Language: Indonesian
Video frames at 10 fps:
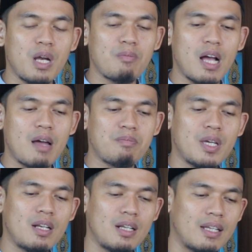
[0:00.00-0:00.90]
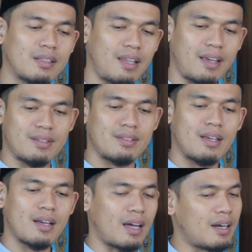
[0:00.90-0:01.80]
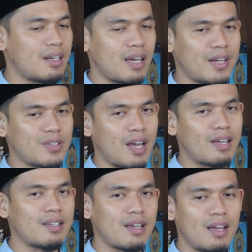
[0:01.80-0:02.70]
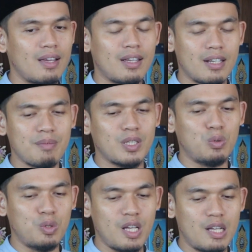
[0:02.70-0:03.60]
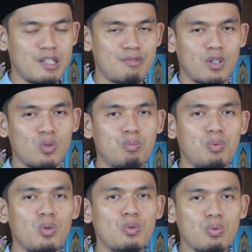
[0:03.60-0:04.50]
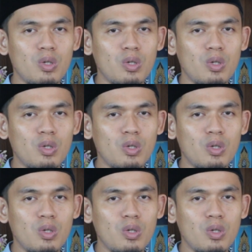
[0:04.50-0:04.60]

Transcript: kemudian mengambil teks, karena di Ash'ariyah, di Maturidiyah sifat 20